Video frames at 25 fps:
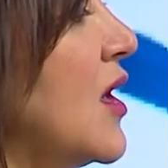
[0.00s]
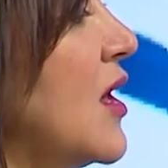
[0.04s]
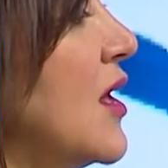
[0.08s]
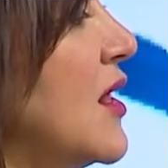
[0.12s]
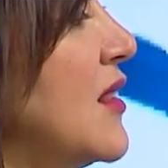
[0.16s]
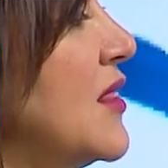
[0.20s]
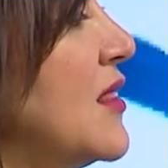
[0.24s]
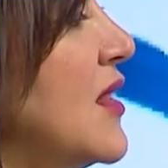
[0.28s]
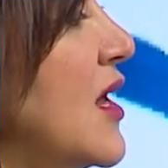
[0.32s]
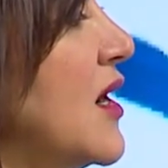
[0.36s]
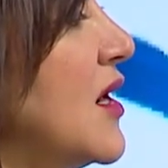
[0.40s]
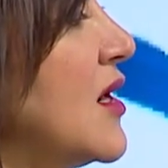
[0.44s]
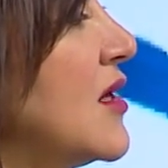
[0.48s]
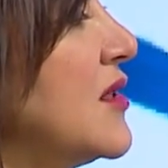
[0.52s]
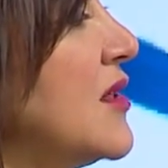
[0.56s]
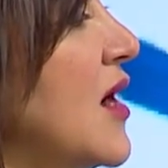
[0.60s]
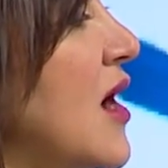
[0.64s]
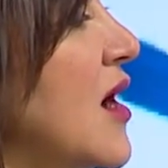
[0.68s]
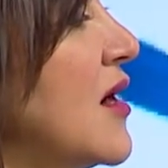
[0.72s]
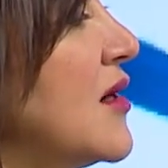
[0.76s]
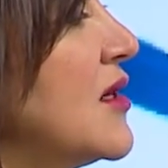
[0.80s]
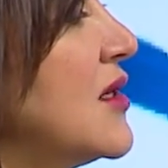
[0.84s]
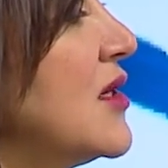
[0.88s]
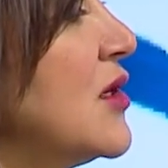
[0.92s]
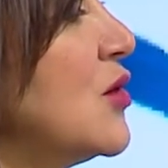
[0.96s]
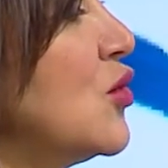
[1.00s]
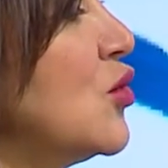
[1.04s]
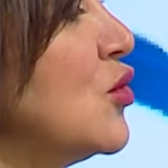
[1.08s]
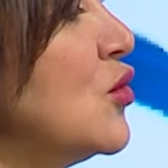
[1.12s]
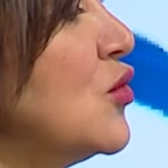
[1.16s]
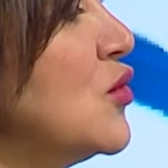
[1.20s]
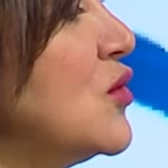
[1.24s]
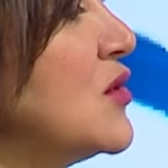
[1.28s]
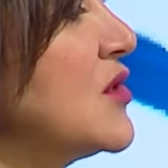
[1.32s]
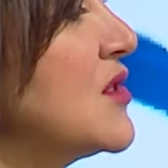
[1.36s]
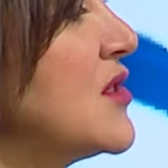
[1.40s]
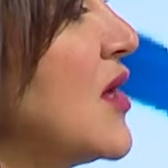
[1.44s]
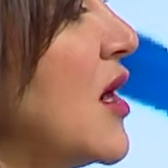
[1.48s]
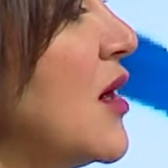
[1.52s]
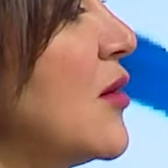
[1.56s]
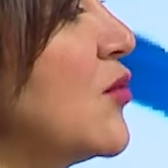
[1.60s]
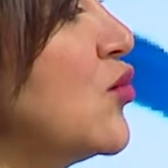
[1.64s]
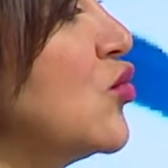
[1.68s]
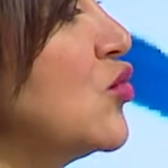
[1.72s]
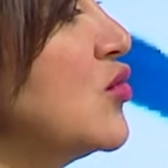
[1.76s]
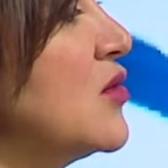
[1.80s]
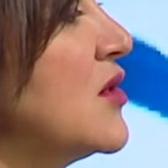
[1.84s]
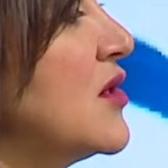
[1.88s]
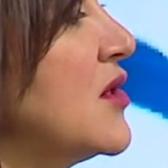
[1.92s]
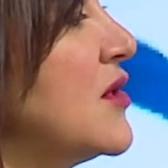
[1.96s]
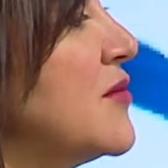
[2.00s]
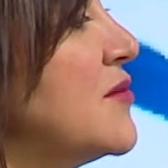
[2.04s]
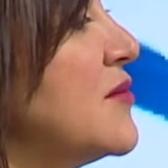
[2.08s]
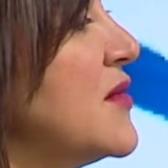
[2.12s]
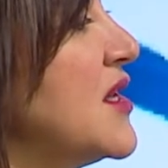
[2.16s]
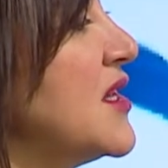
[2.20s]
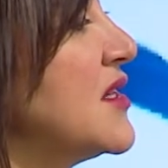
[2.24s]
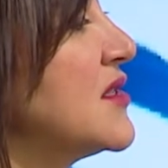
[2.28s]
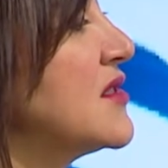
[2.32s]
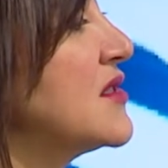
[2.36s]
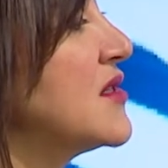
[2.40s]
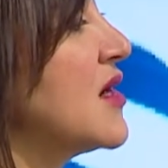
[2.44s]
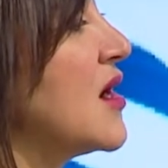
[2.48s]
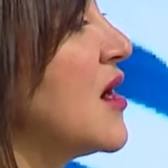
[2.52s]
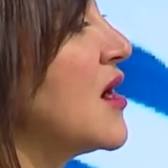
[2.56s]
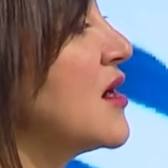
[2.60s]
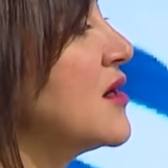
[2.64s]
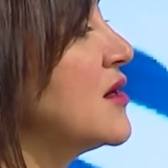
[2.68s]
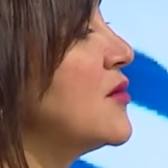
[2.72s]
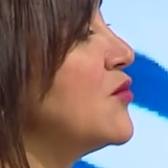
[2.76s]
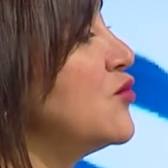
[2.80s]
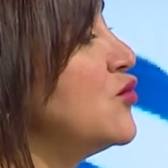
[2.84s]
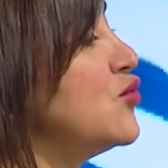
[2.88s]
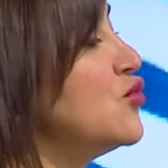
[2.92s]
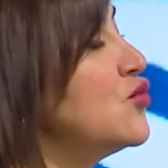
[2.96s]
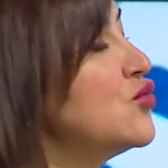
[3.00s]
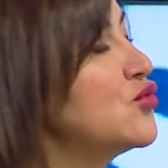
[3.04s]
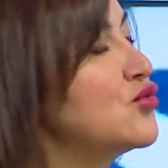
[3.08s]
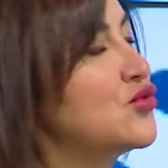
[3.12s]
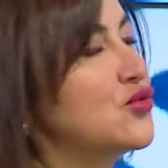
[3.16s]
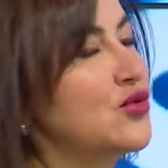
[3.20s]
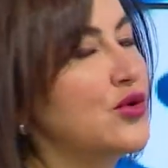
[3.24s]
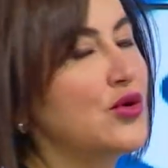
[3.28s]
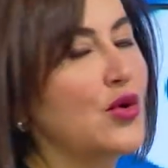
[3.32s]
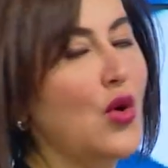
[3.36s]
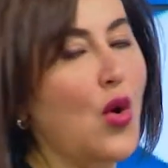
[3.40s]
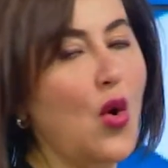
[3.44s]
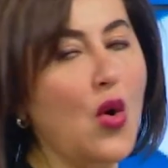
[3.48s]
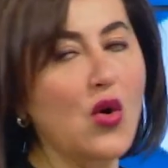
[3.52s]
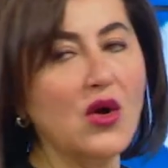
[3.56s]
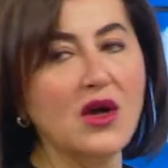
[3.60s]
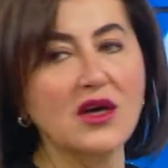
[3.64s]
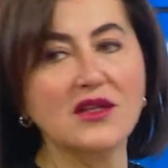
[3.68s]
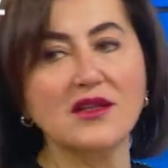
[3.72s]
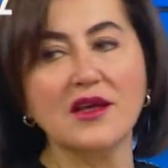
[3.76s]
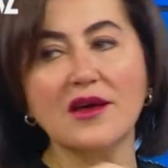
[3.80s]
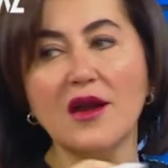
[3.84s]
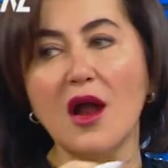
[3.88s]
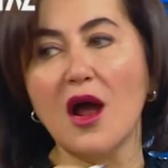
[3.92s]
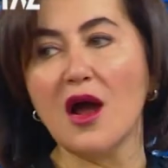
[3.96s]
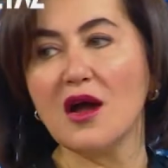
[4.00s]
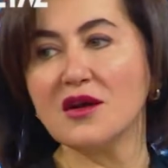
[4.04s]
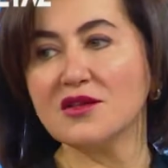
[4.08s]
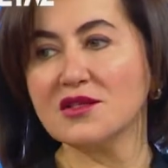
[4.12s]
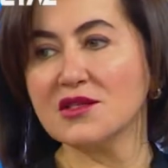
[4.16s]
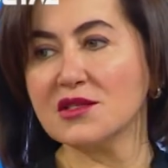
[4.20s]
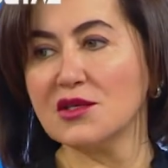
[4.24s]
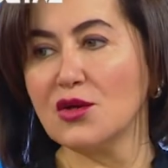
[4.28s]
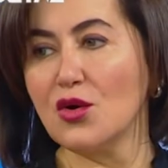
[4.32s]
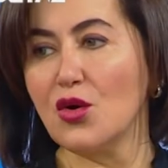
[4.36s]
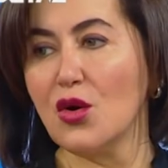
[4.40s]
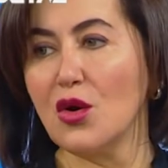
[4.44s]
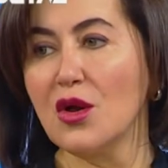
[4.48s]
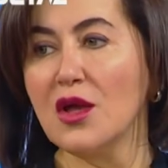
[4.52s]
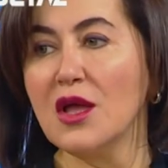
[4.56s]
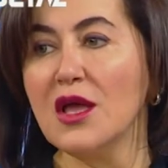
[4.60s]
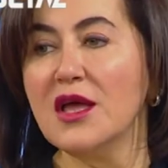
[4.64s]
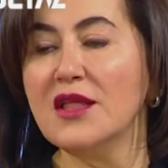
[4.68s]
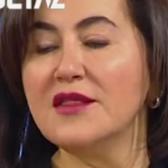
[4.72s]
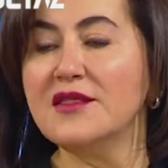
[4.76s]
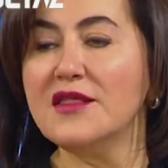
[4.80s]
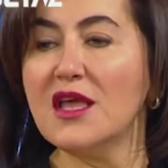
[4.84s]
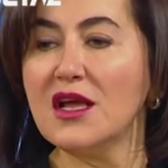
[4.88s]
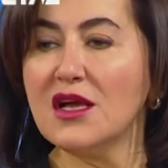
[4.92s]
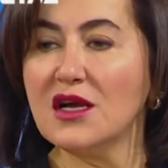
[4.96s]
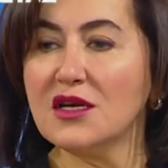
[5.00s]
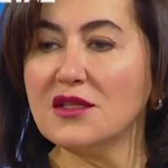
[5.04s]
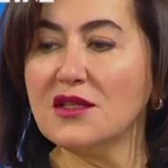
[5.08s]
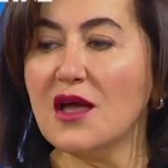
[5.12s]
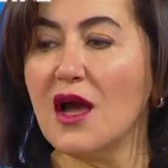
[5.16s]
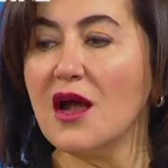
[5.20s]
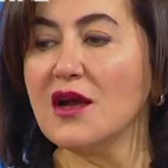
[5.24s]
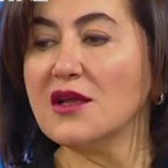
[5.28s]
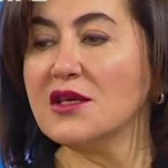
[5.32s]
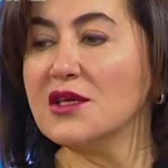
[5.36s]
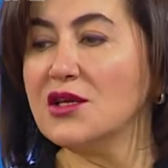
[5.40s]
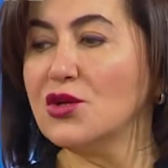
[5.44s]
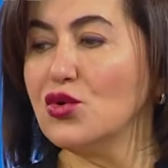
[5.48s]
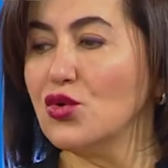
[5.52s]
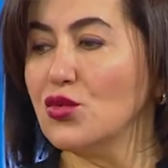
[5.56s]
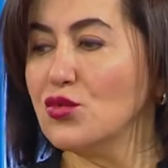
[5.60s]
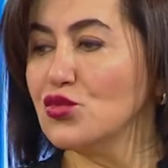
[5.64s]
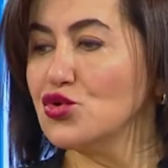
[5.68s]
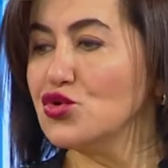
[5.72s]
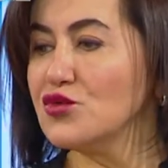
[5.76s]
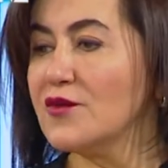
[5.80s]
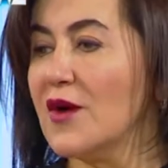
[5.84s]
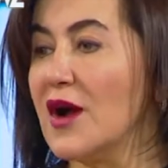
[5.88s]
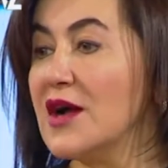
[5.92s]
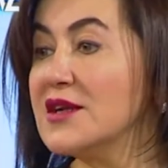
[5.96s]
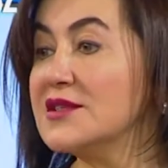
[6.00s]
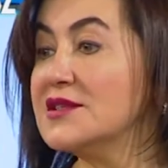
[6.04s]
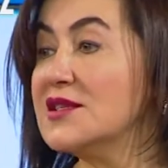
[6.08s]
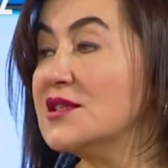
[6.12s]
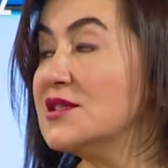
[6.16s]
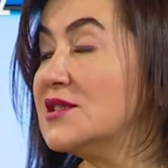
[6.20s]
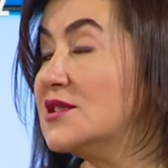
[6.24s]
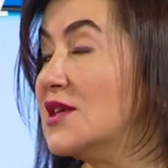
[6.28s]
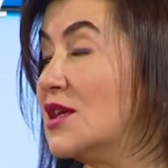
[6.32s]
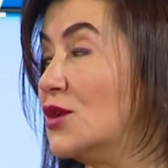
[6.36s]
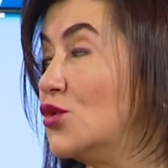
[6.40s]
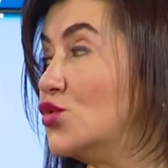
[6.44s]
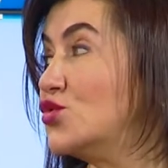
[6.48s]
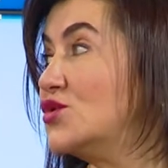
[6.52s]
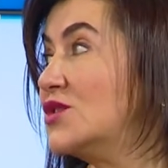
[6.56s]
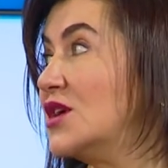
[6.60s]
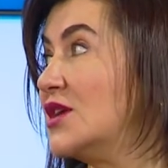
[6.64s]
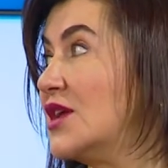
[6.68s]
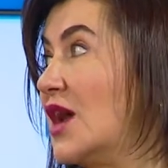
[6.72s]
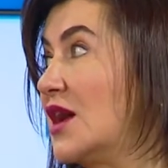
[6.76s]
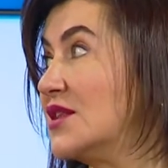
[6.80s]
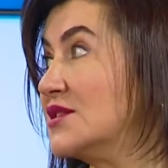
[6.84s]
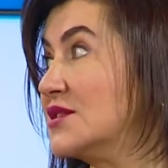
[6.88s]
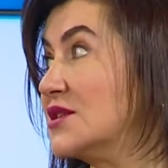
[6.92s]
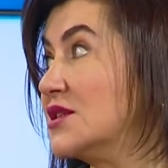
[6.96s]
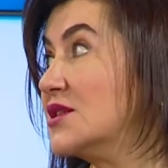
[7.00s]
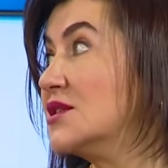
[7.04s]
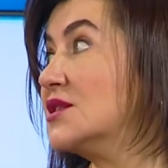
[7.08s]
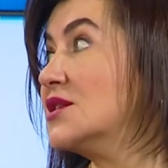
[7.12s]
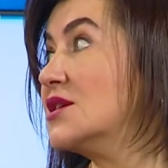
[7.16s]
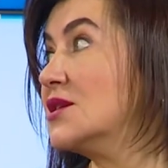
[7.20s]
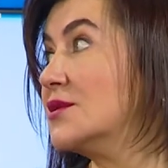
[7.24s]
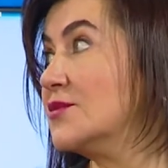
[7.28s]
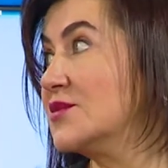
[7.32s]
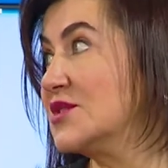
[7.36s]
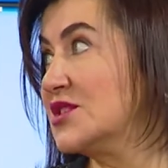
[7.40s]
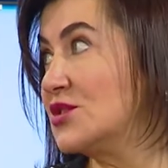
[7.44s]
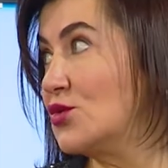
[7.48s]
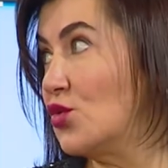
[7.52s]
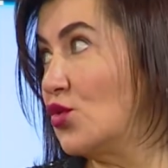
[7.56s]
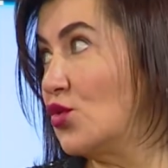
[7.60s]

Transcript: Ne kadar kiloluysak bunların miktarı, büyüklüğü o kadar artıyor. ne kadar kilomuz varsa selülite yatkınlığımız da o